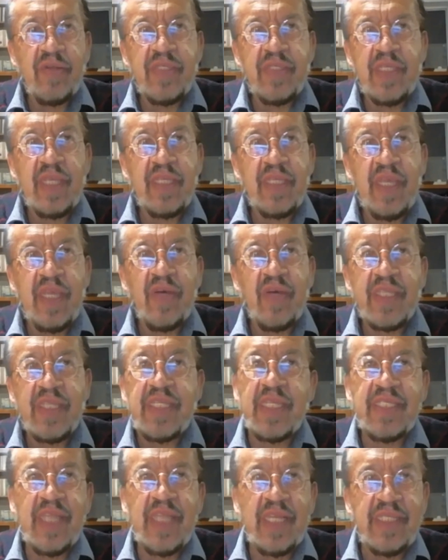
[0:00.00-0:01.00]
un sentido
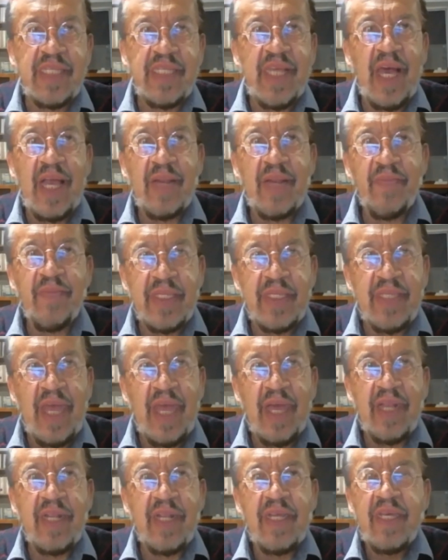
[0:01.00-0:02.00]
existencial,
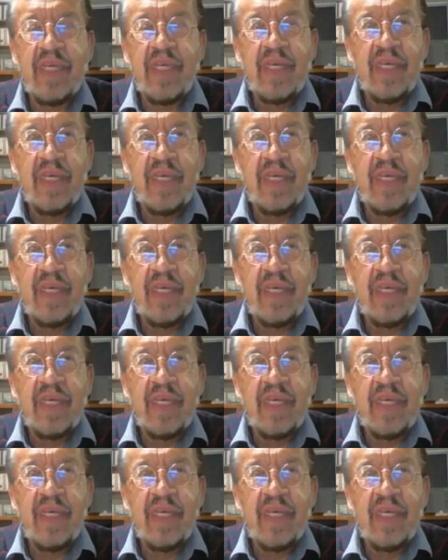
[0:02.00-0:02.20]
vital.